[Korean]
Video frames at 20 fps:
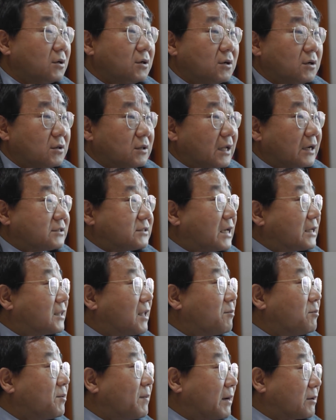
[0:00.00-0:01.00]
내가 상담을
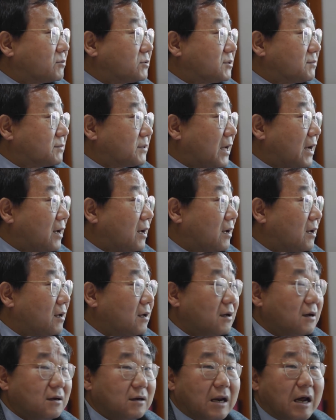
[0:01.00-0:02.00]
받고 싶다
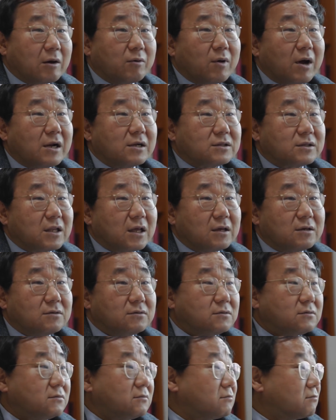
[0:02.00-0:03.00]
라고 할
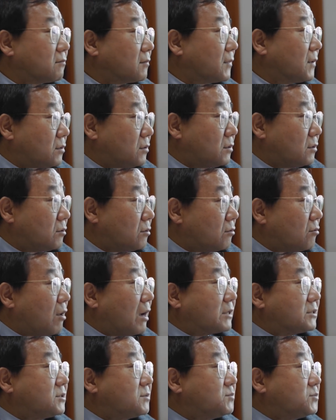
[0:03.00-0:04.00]
때는
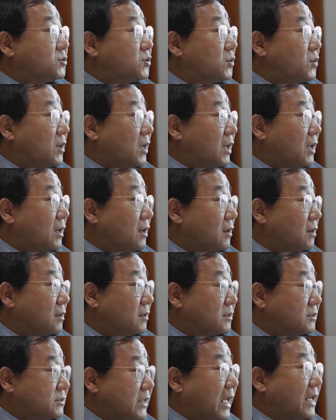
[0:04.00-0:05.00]
황신소에
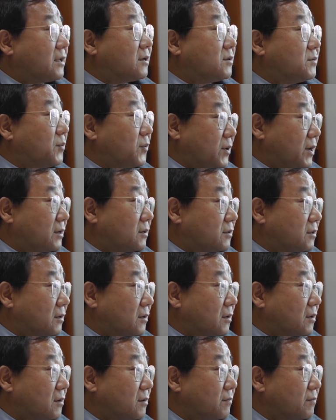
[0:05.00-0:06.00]
사연을 보내거든요.
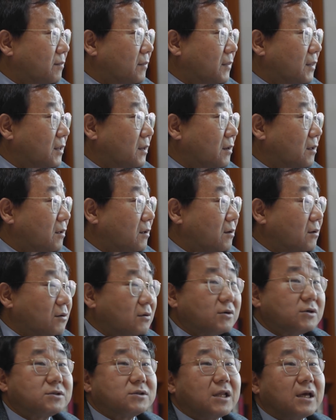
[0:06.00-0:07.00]

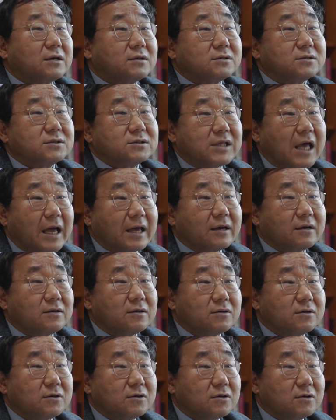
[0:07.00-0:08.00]
그럴 때 그
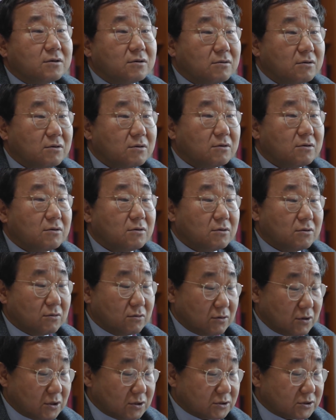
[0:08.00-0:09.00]
사연을
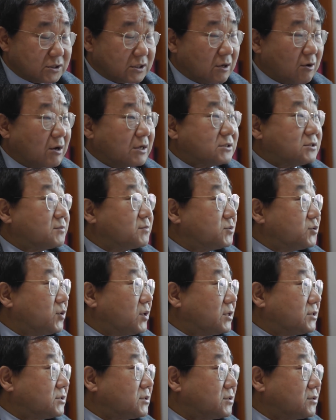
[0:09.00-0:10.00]
이제 황신소에
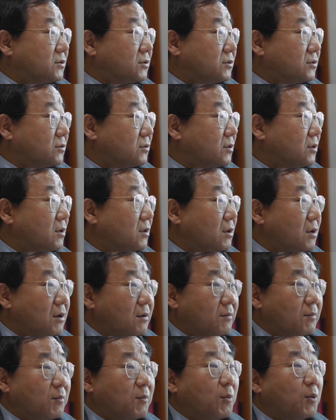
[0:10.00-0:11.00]
쓰는
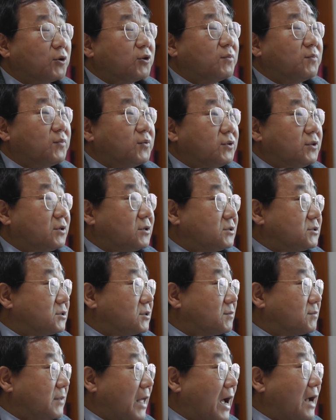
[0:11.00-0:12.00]
모든 분들을 지금
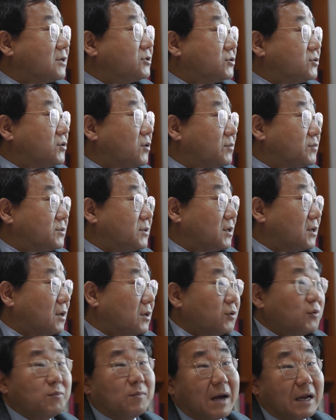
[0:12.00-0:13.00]
다 할 수는 없으니까 너무
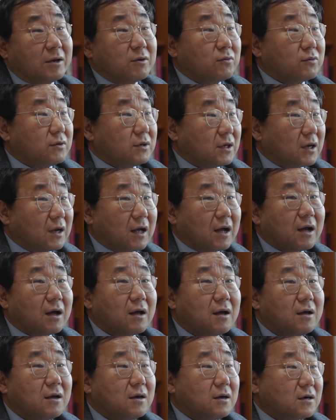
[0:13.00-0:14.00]
많이 오니까
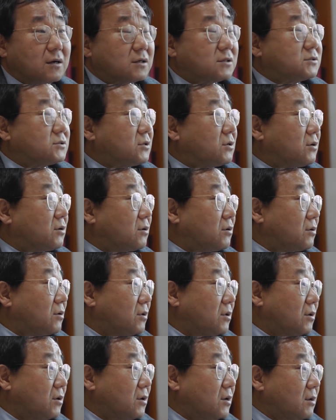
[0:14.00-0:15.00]
그래서
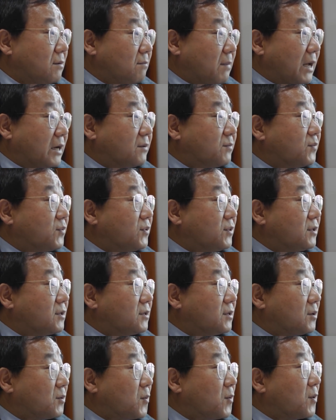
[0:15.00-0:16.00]
많은 분들이
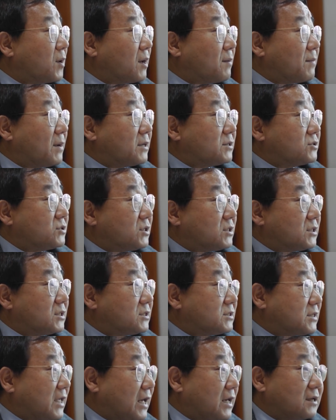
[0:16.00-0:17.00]
공감할 수 있는
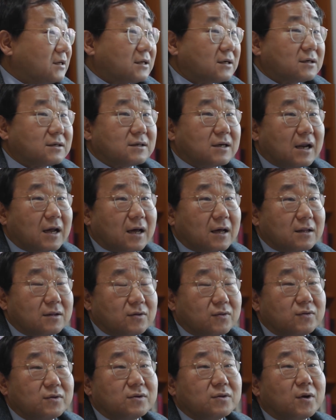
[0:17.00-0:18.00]
사연이거나
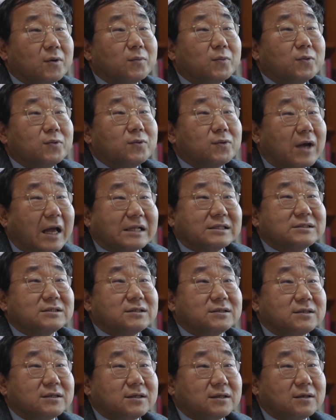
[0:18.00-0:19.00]
또는 너무
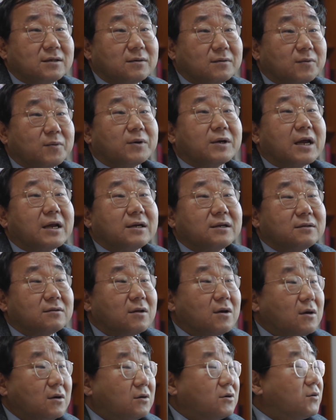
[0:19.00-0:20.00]
간절히 원하는
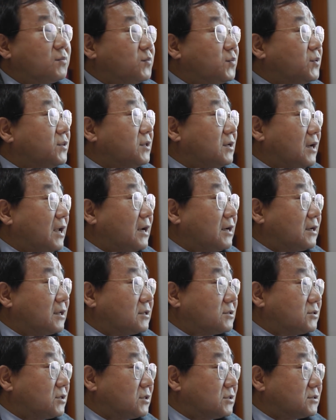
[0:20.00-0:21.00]
그런 분들에 한해서
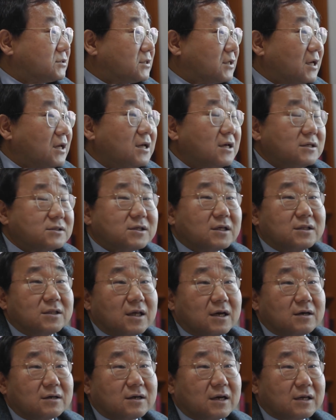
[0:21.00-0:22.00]
이제
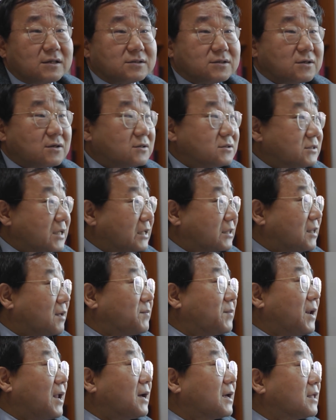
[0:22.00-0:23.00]
선택을 해서 상담을
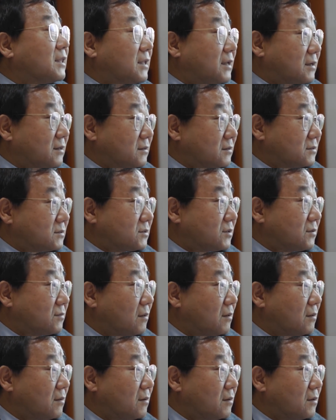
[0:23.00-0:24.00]
하게 되는 거죠.
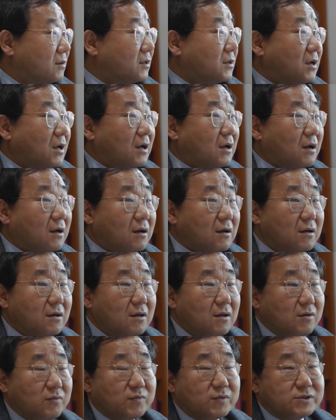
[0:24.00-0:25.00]
그러니까
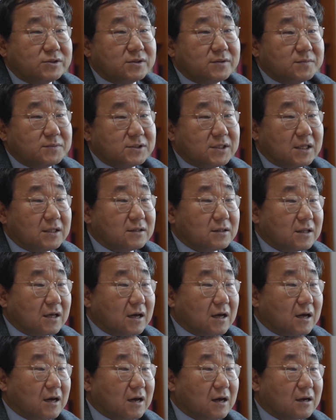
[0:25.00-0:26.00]
위즈덤
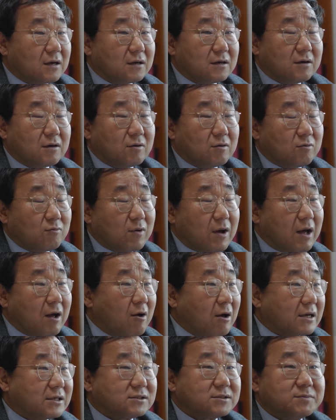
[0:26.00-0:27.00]
센터와
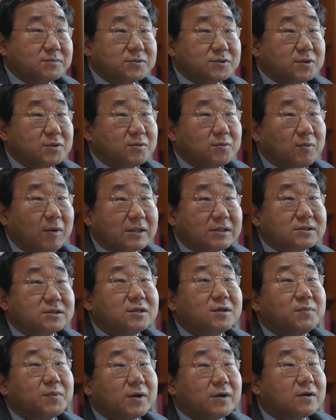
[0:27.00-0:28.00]
항심소는 완전히
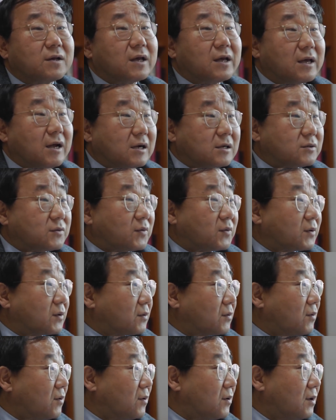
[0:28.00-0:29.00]
별개의
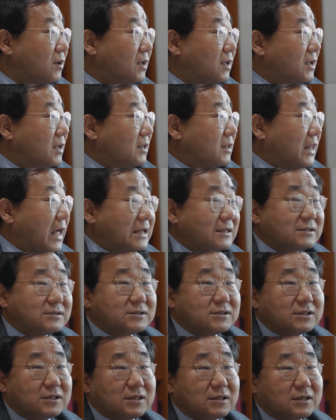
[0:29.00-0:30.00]
활동이고
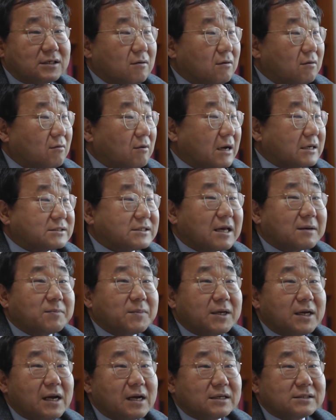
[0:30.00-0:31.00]
단지
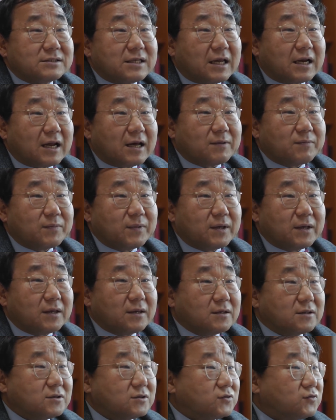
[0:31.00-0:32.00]
황상민이라는 사람이
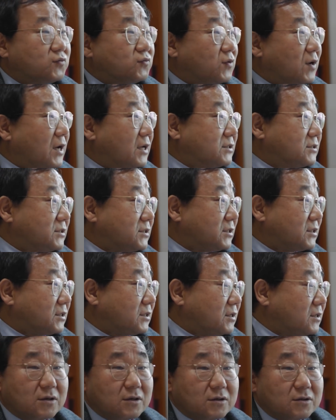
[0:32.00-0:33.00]
그 두 가지
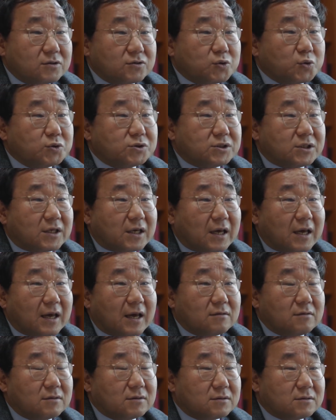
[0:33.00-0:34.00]

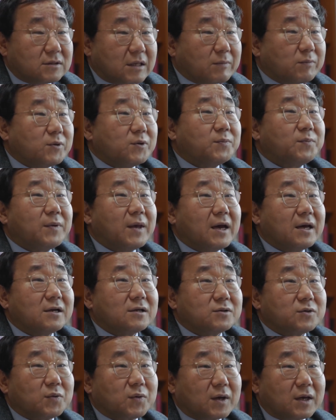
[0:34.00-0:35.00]
조직의 WPI를
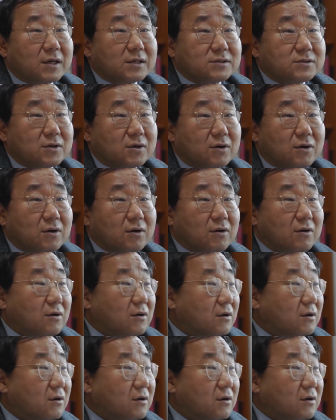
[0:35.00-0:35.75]
통해서